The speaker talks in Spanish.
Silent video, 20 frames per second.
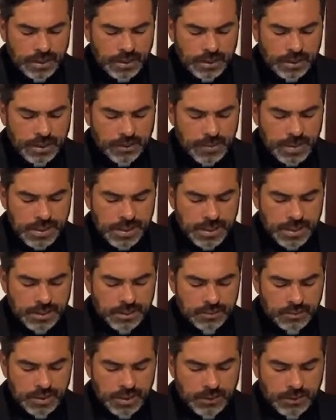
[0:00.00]
Que mañana
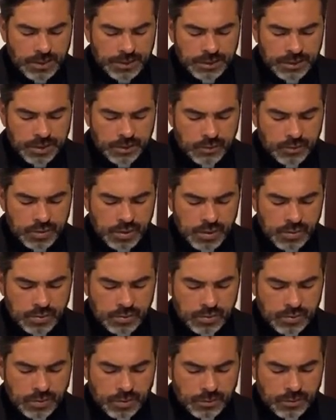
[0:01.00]
nos levantemos en
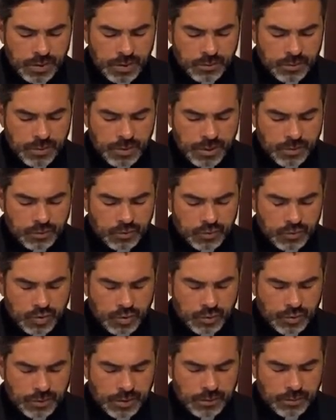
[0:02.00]
tu nombre y podamos
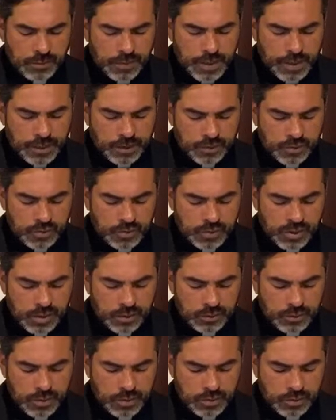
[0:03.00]
contemplar con
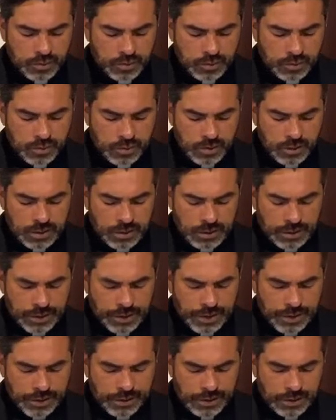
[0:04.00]
salud y gozo el
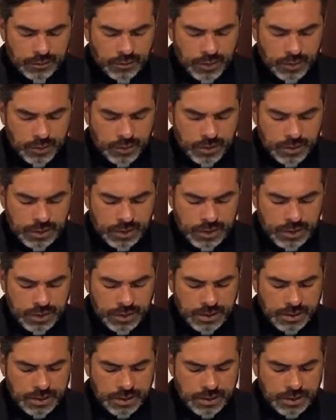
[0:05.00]
clarear del nuevo
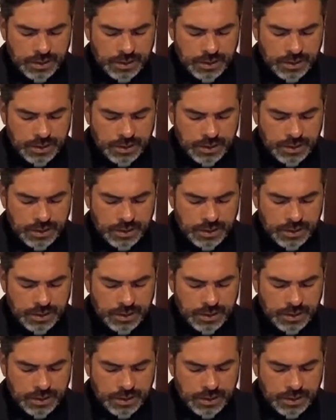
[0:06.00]
día.